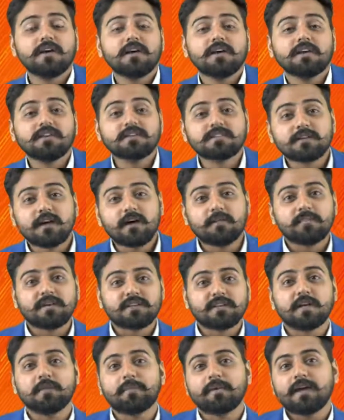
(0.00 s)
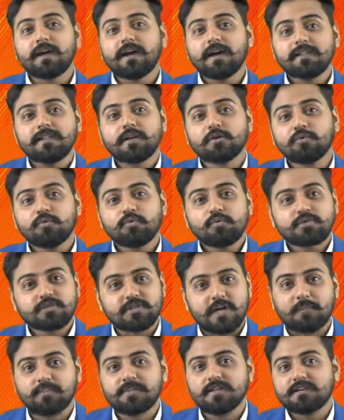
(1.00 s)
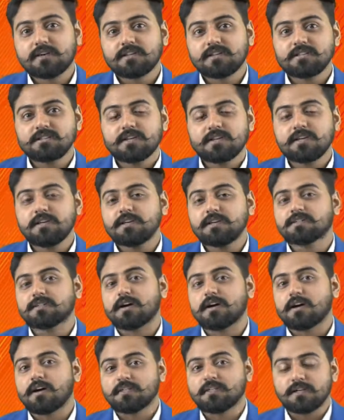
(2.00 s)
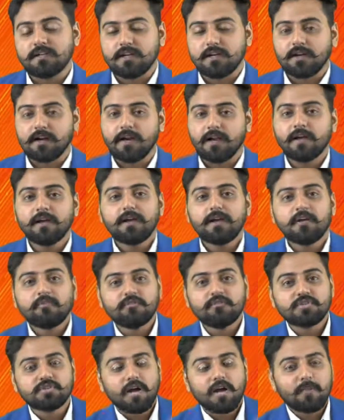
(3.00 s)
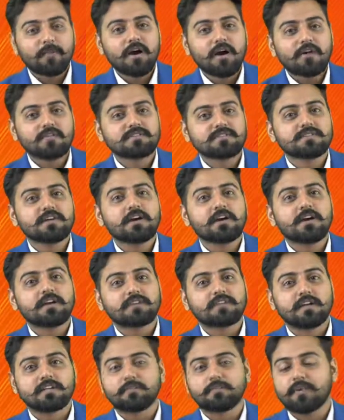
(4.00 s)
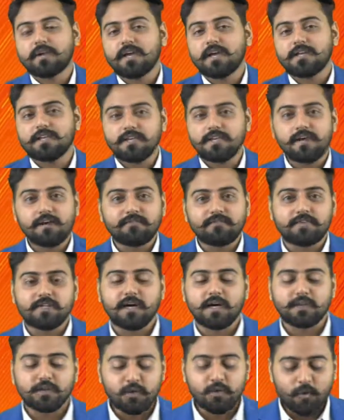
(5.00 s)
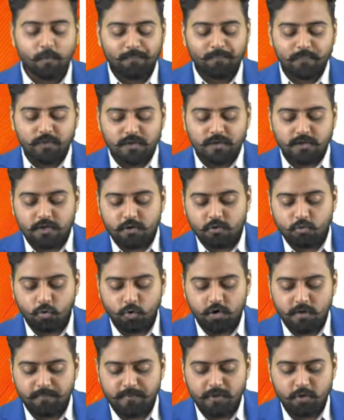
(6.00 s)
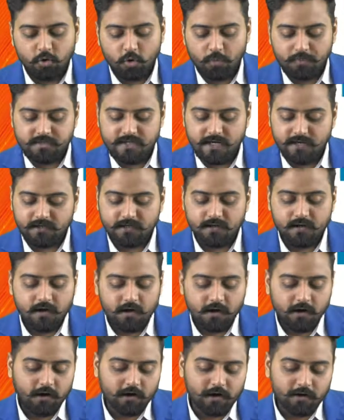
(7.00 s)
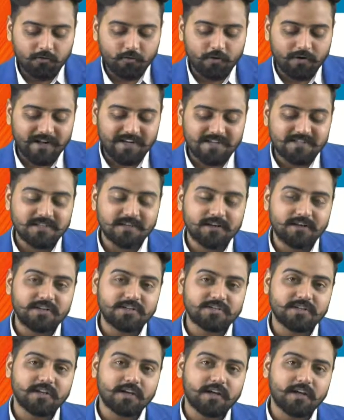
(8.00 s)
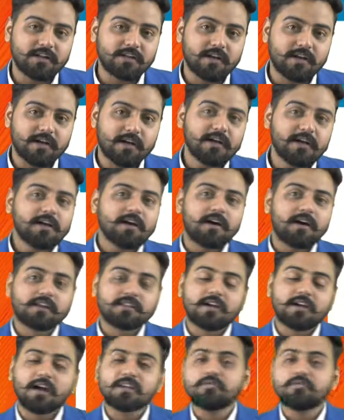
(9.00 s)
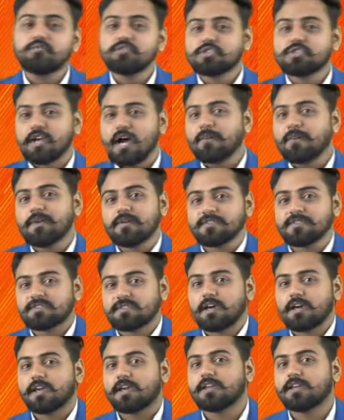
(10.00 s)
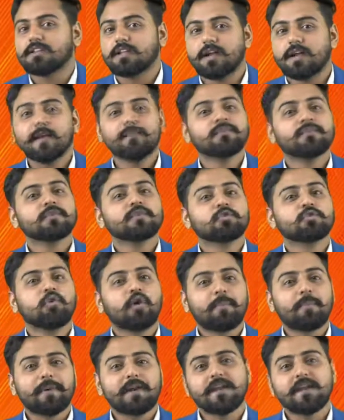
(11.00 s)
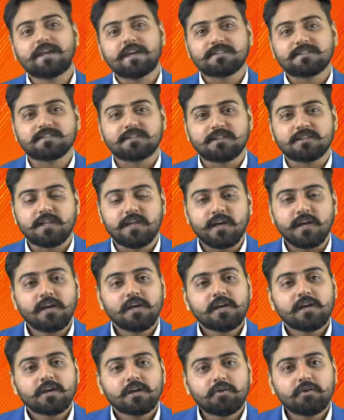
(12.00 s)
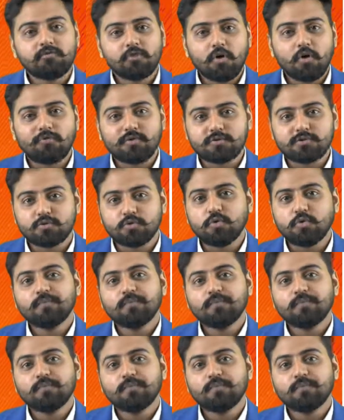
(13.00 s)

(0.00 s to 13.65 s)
इसका मतलब क्या है देखो शाब्दिक अर्थ से ही इसका अर्थ निकल रहा है विश्रामा अवस्था का तात्पर्य यह है विद्यार्थियों कि कोई भी ऑब्जेक्ट अगर वो रेस्ट कंडीशन के अंदर है अर्थात विश्राम अवस्था के अंदर है तो अपने कह सकते हैं कि वो वस्तु